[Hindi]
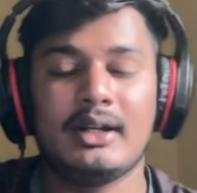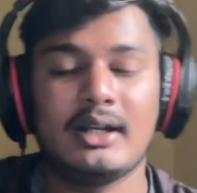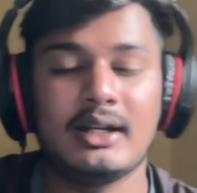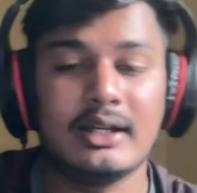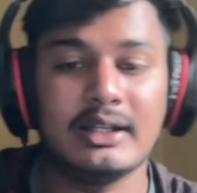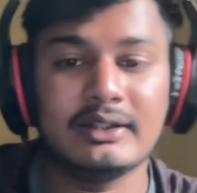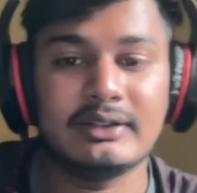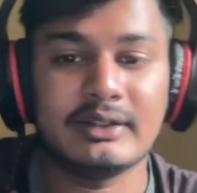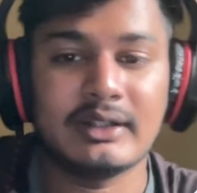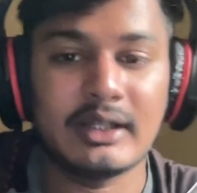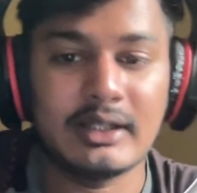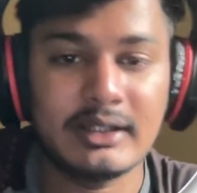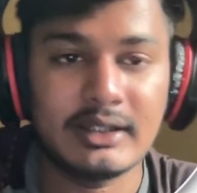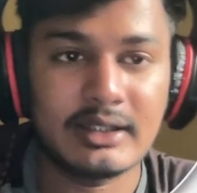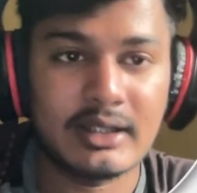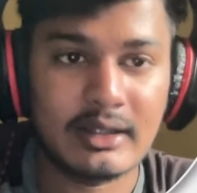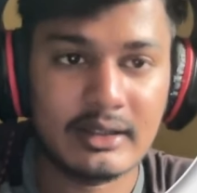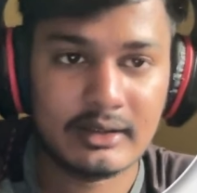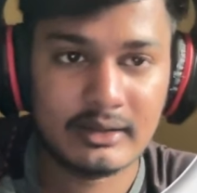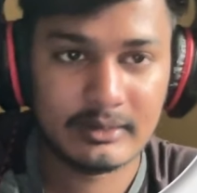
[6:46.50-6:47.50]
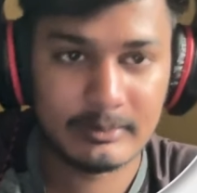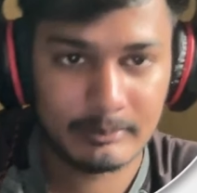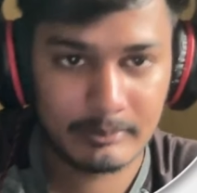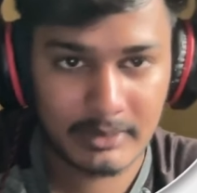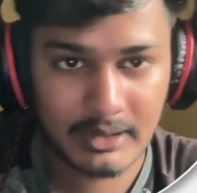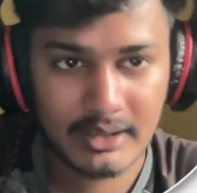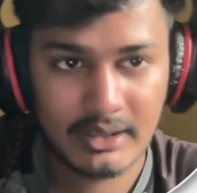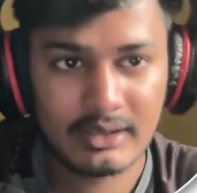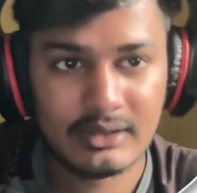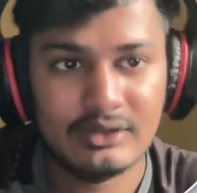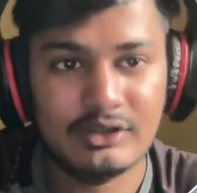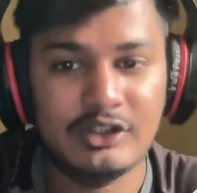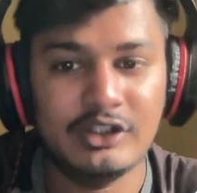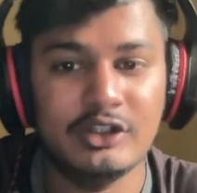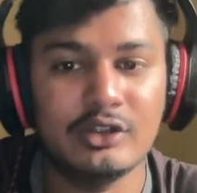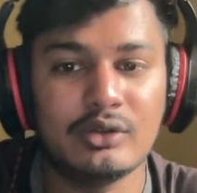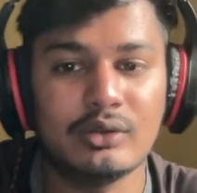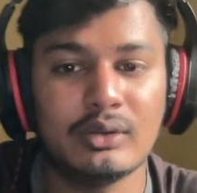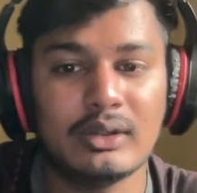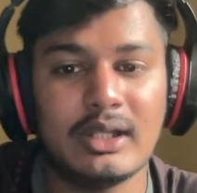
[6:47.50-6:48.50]
डिक्शनरी में
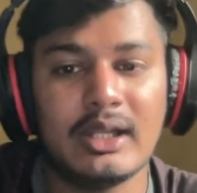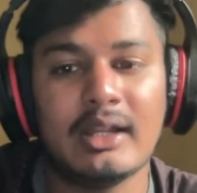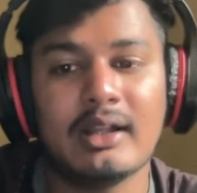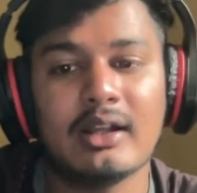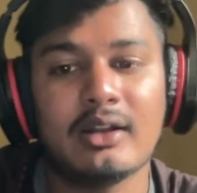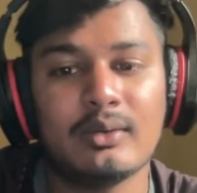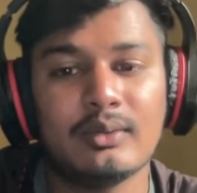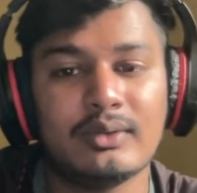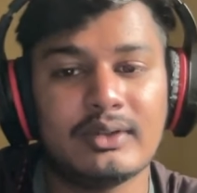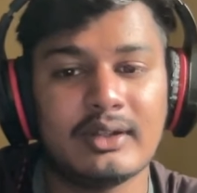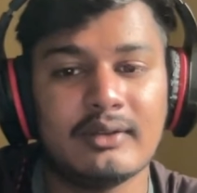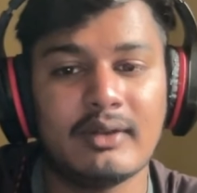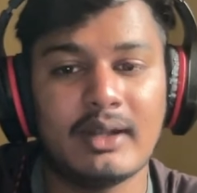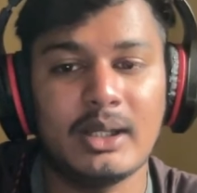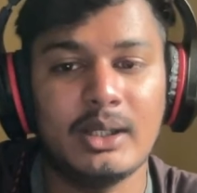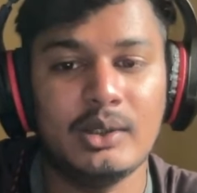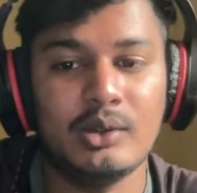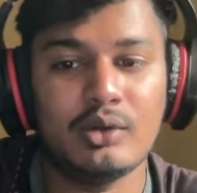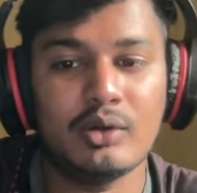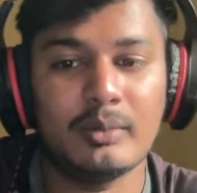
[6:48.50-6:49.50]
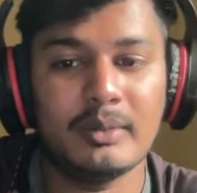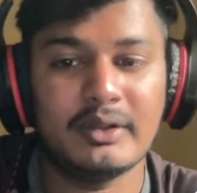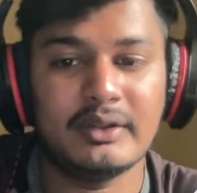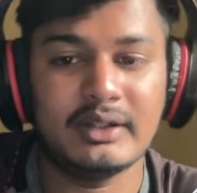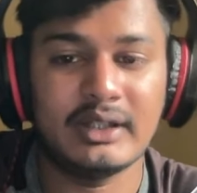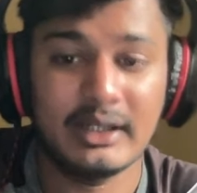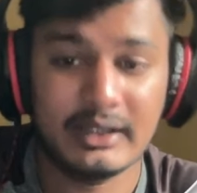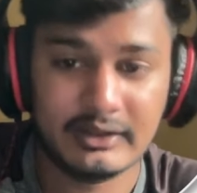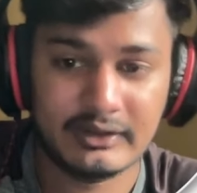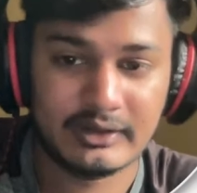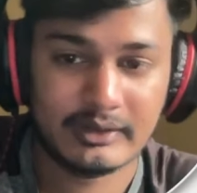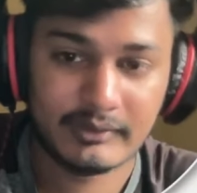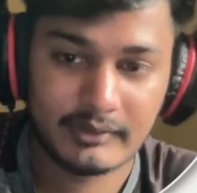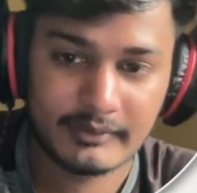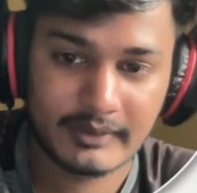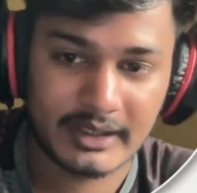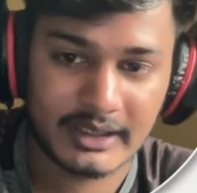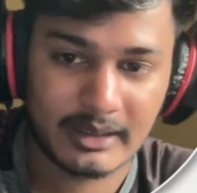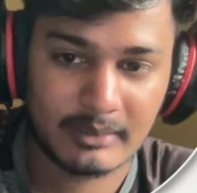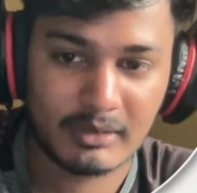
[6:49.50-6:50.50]
की को लेकर उसकी वैल्यू को बेसिकली किसी भी
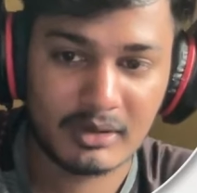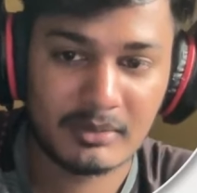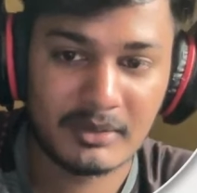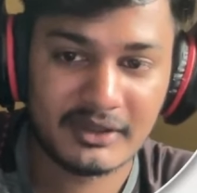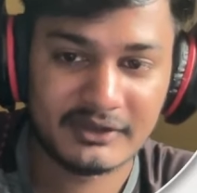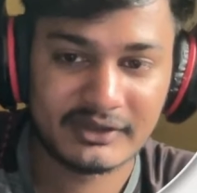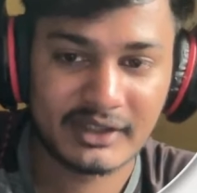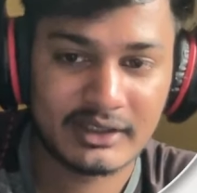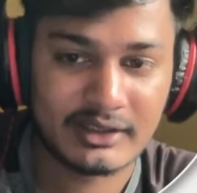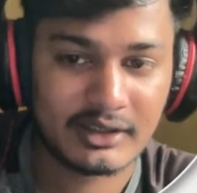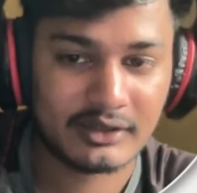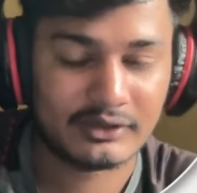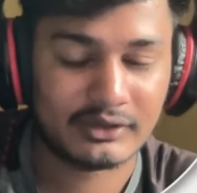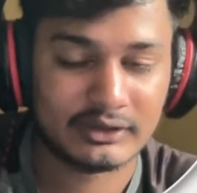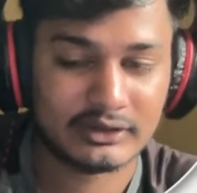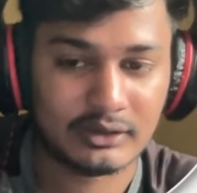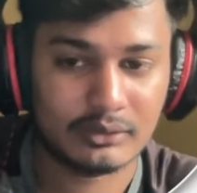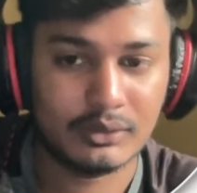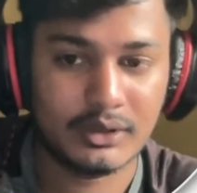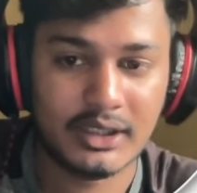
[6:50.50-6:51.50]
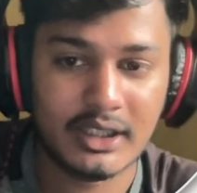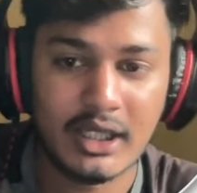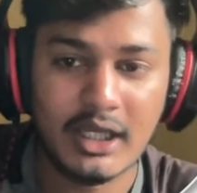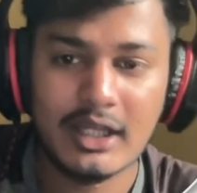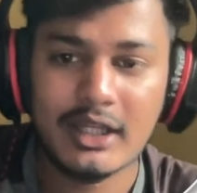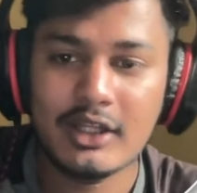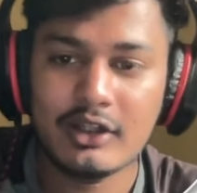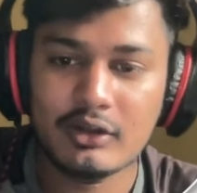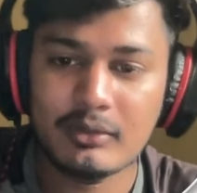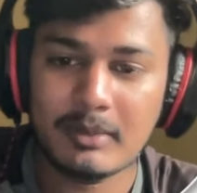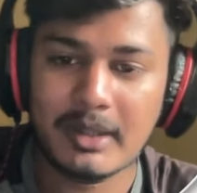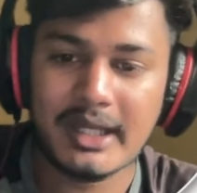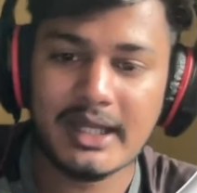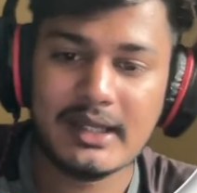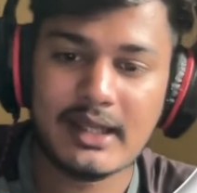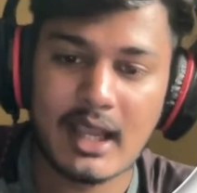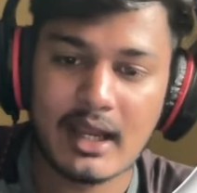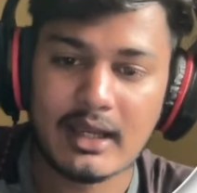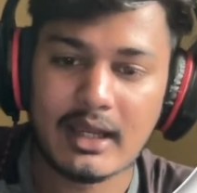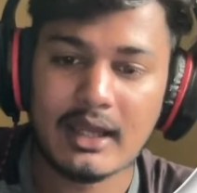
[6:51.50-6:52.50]
वेरिएबल में असाइन कर सकता हूँ ठीक है मैंने
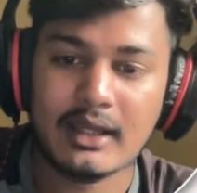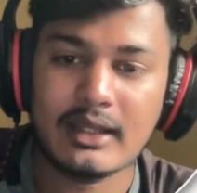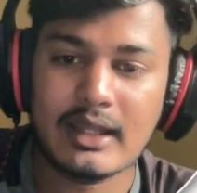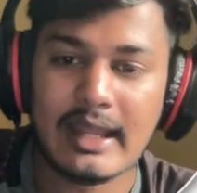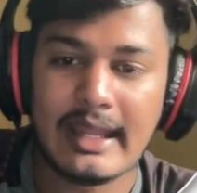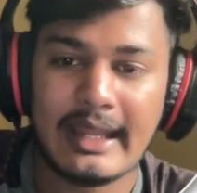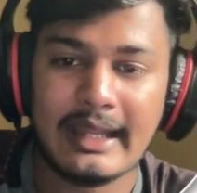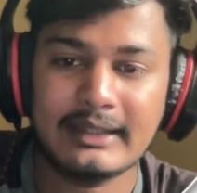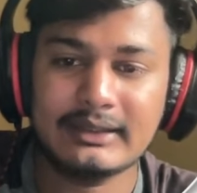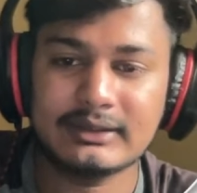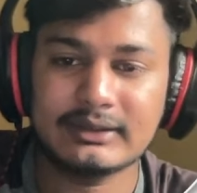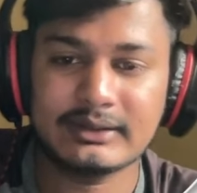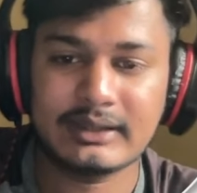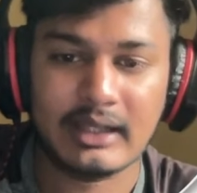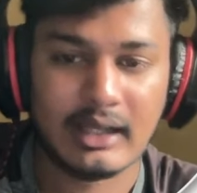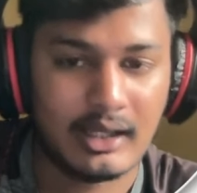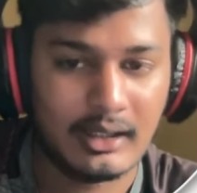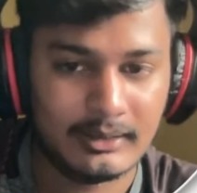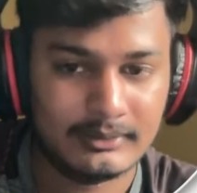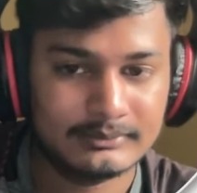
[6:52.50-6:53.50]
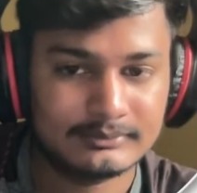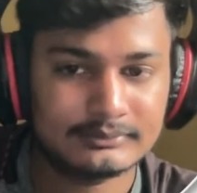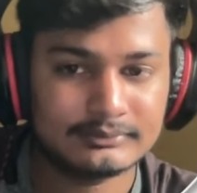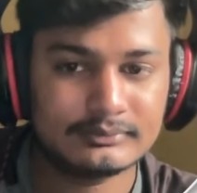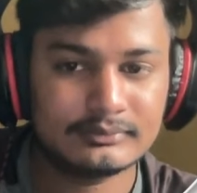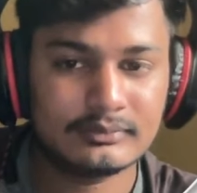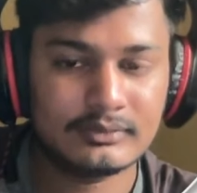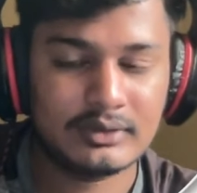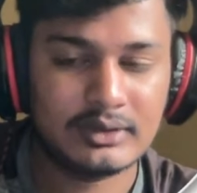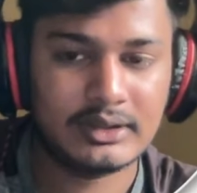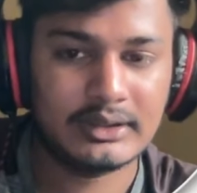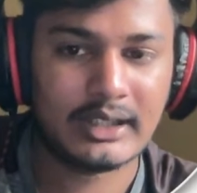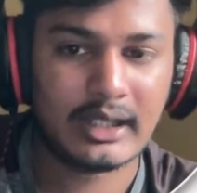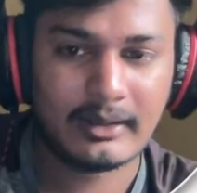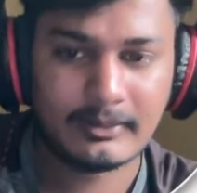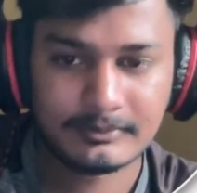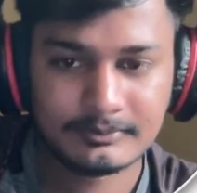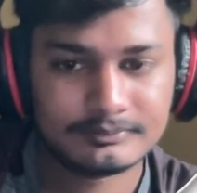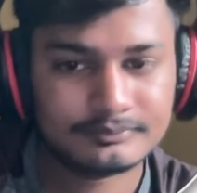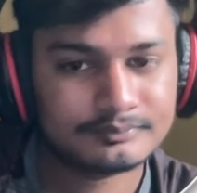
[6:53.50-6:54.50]
क्या किया कि एक्स का ठीक
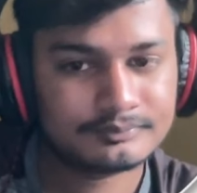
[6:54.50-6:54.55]
है